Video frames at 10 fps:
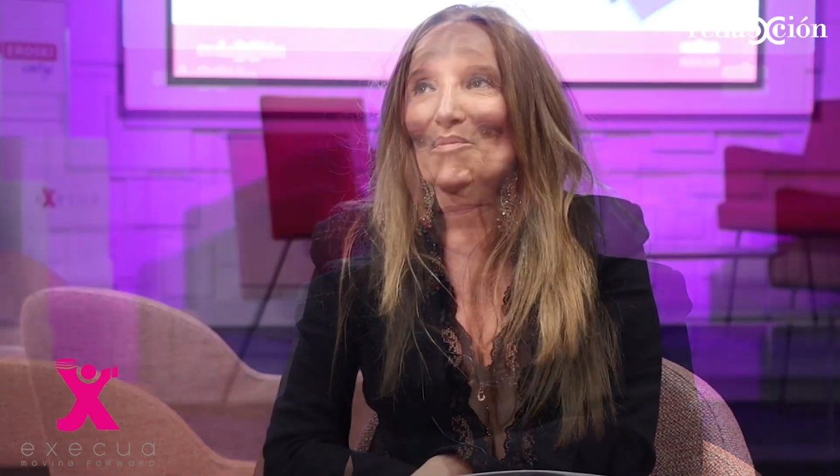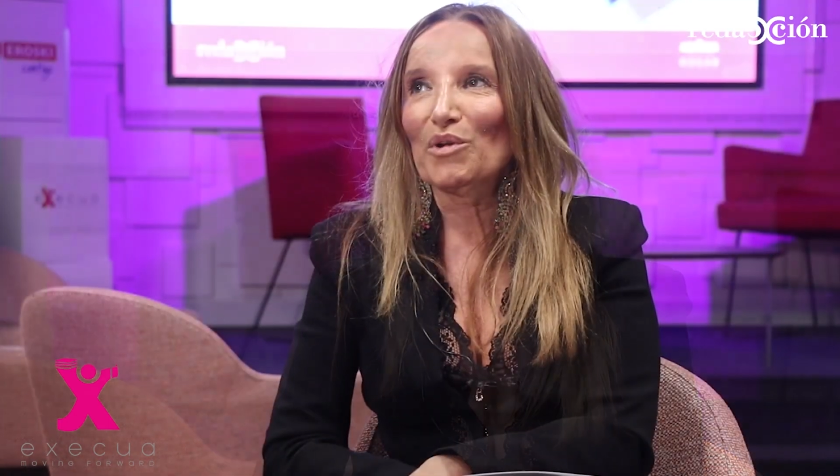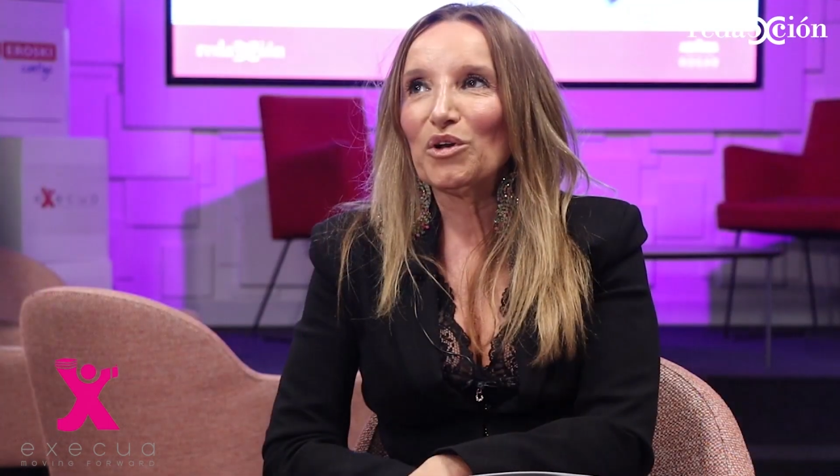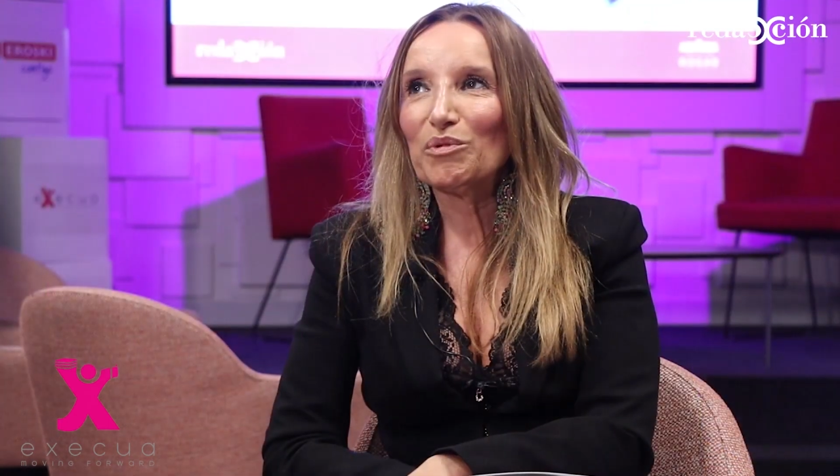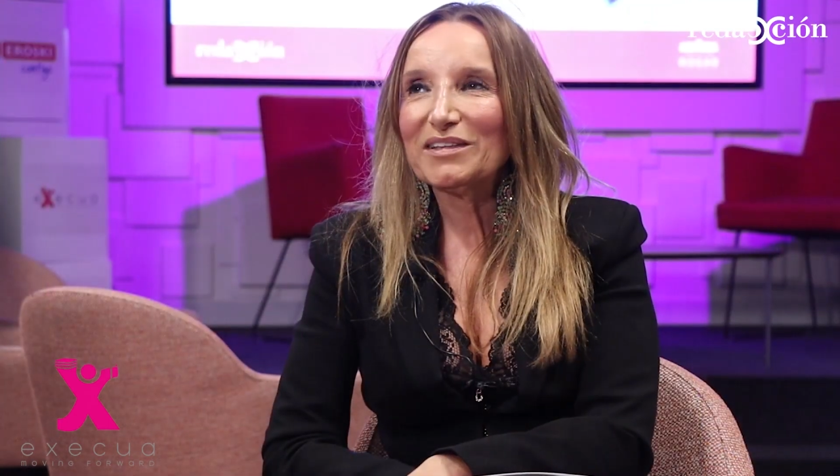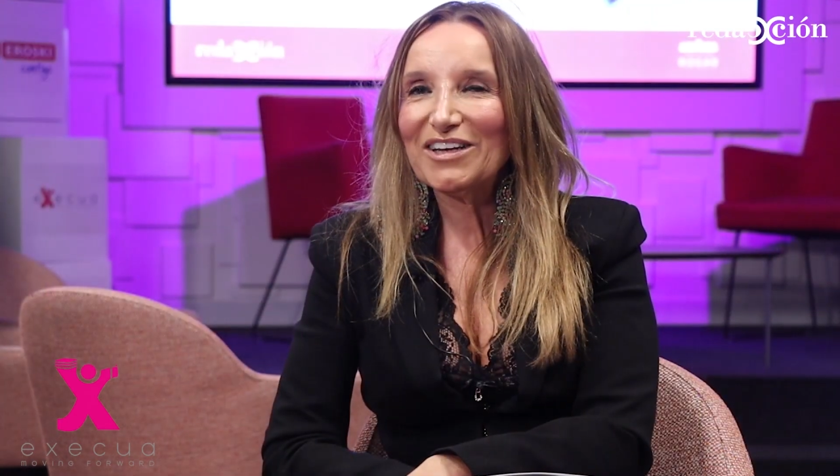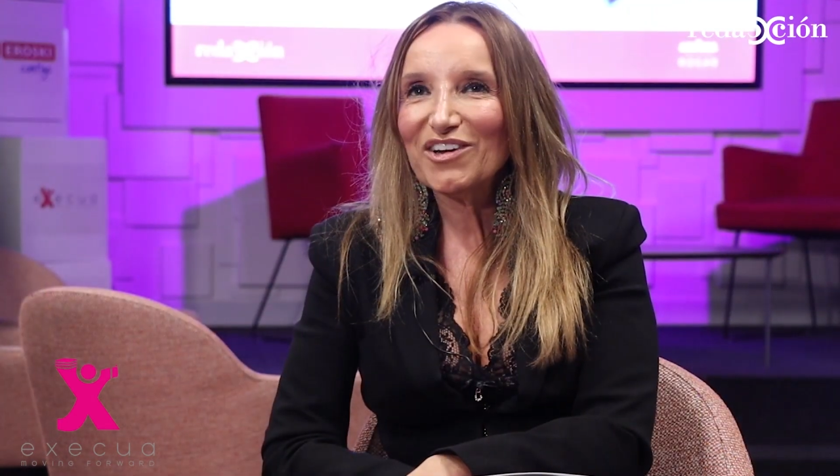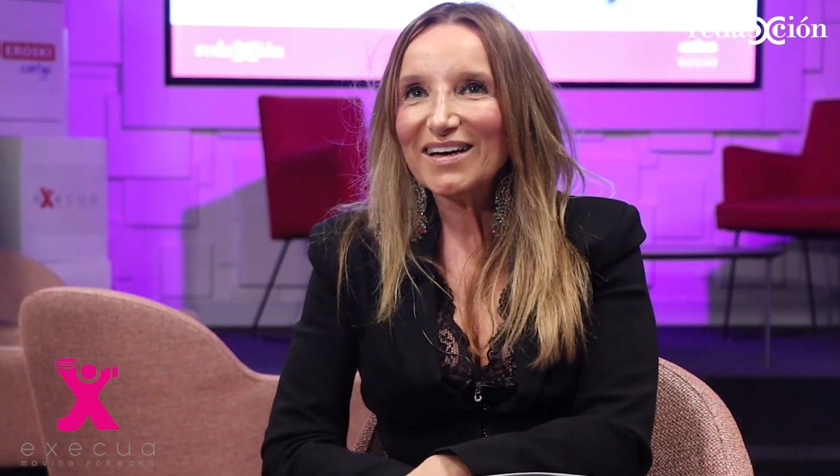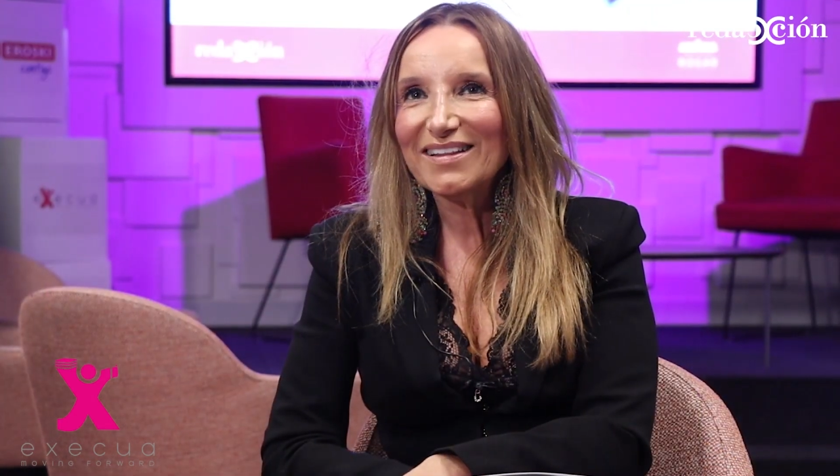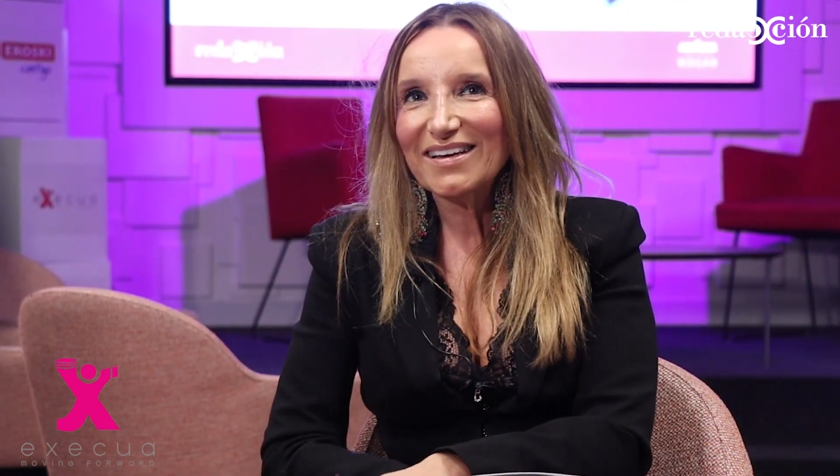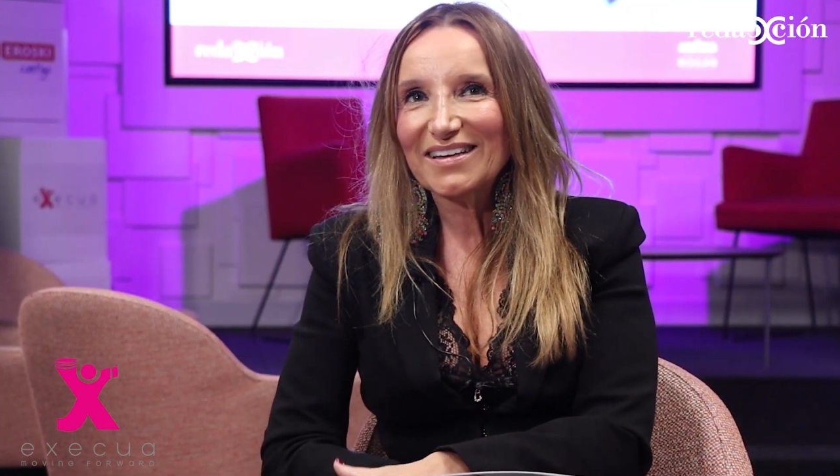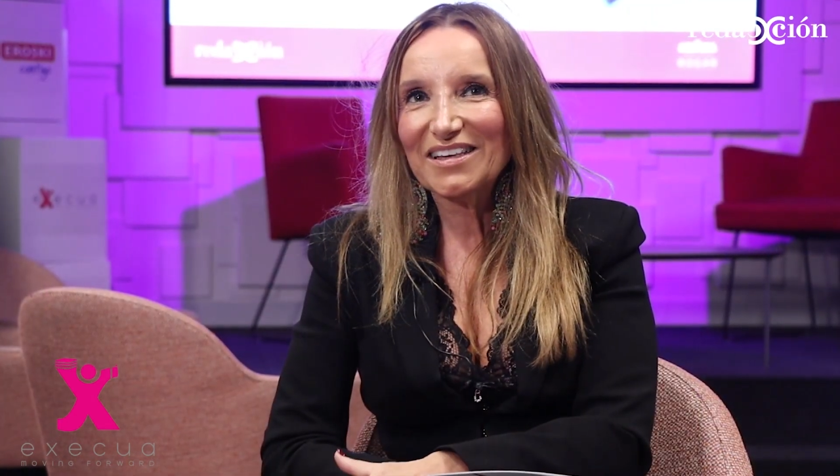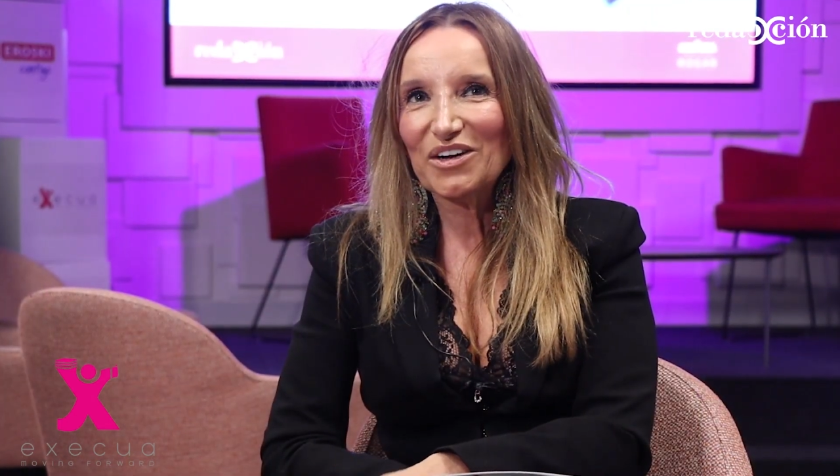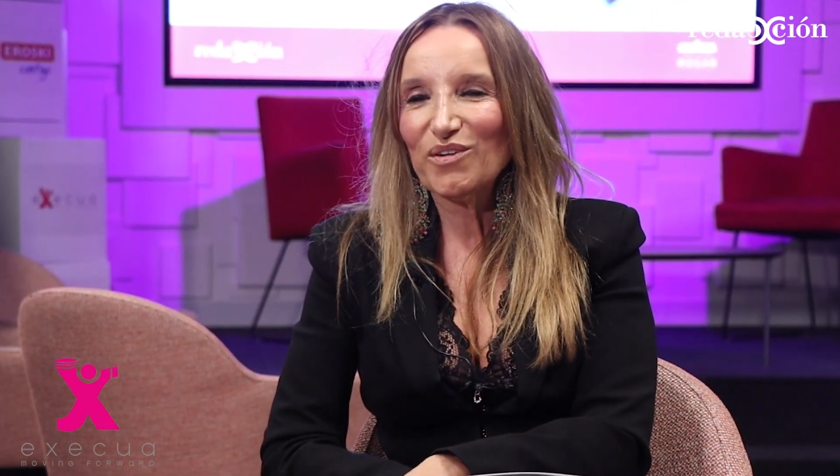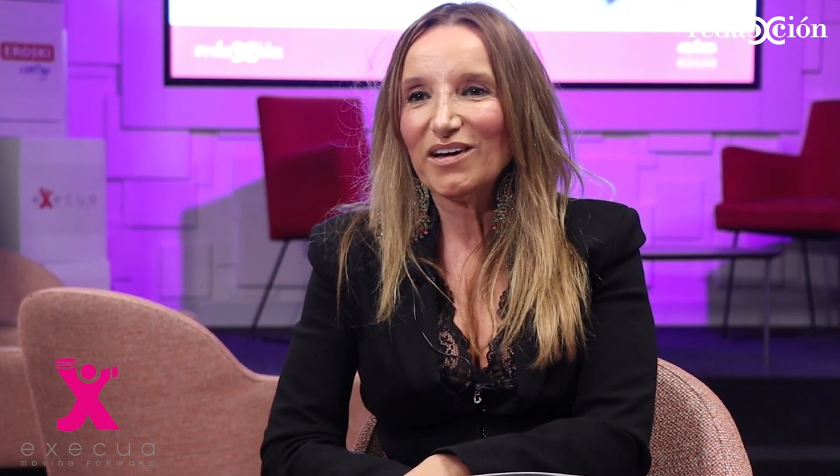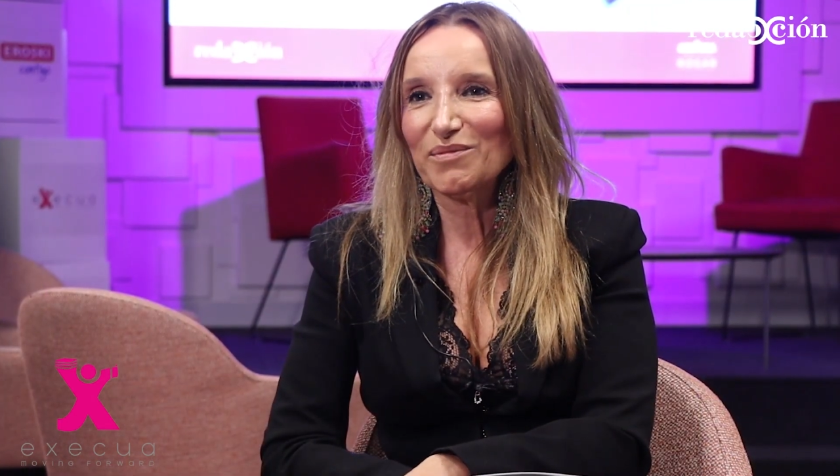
Bueno, pues el origen de Exequa